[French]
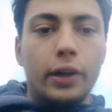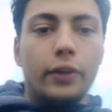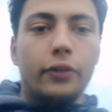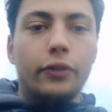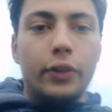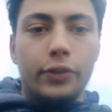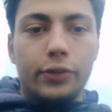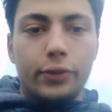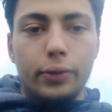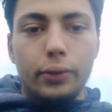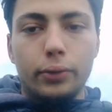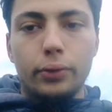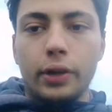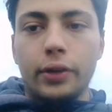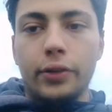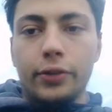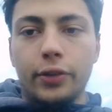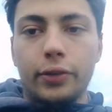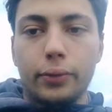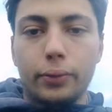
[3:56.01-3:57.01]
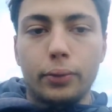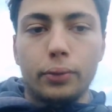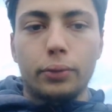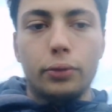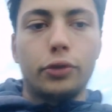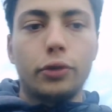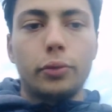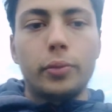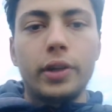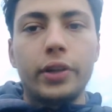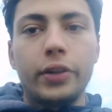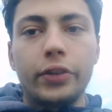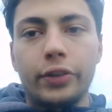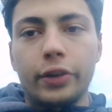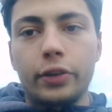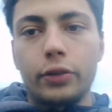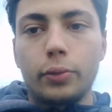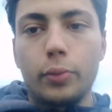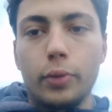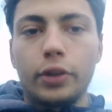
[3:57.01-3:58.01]
la phase 2 de la saison
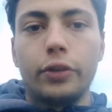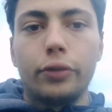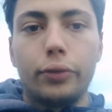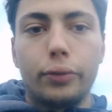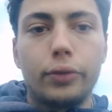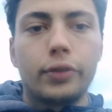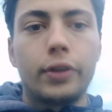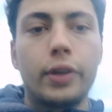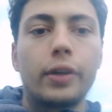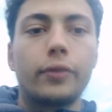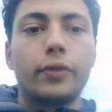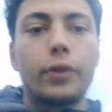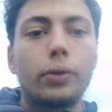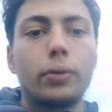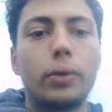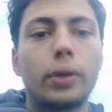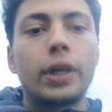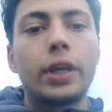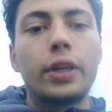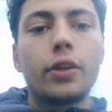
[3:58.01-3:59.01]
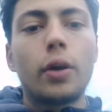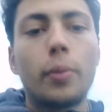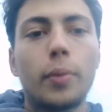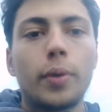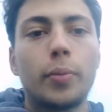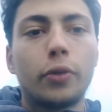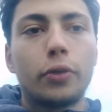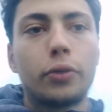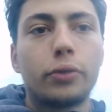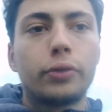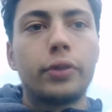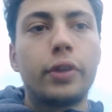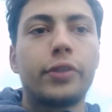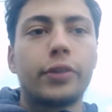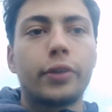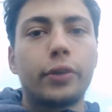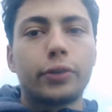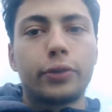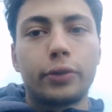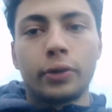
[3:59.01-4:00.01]
2017-2018, il y avait eu énormément de
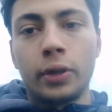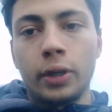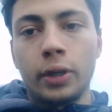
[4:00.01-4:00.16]
descentes